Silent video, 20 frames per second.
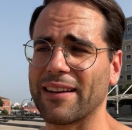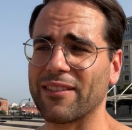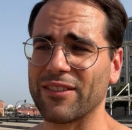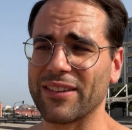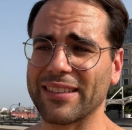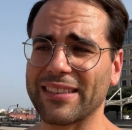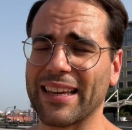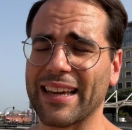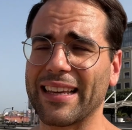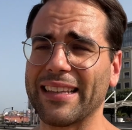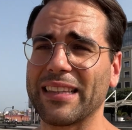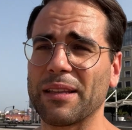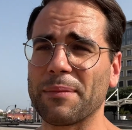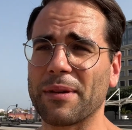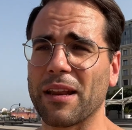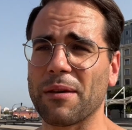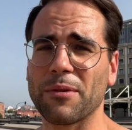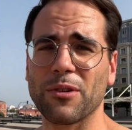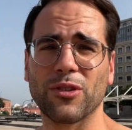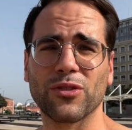con esta gente
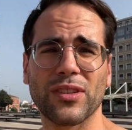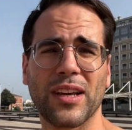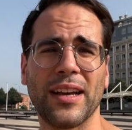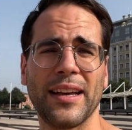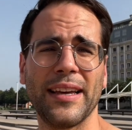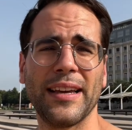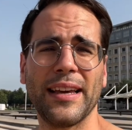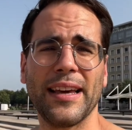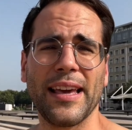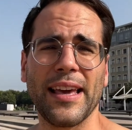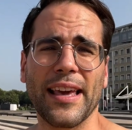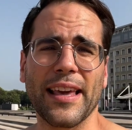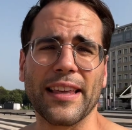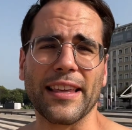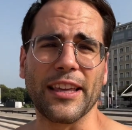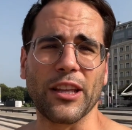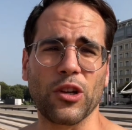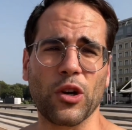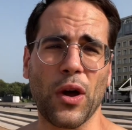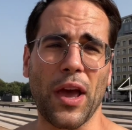maravillosa,
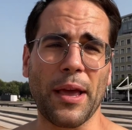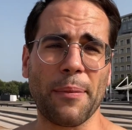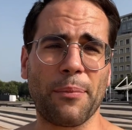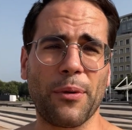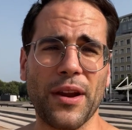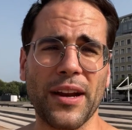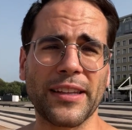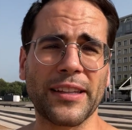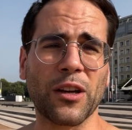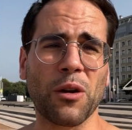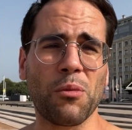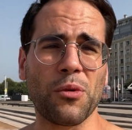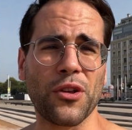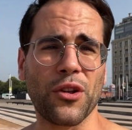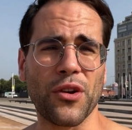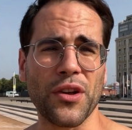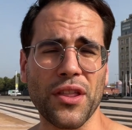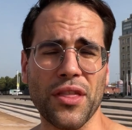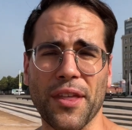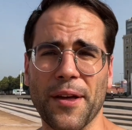quiero exponerte como yo
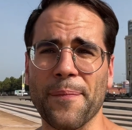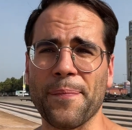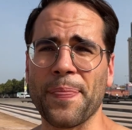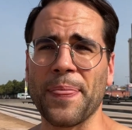lo hice.